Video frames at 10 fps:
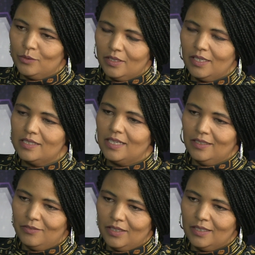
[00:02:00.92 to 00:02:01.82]
Gurke hat es
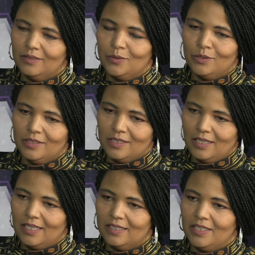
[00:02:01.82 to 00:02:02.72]
angefangen.
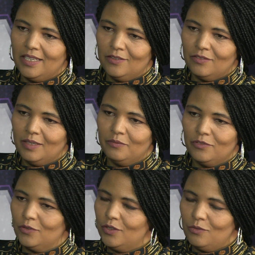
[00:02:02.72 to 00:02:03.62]
Gurkensalat ging ein,
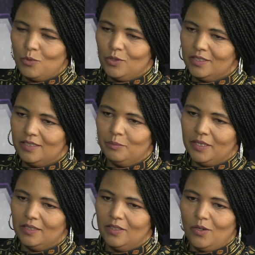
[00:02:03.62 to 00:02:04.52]
von heute auf morgen nicht
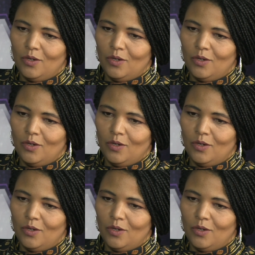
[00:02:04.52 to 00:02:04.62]
mehr.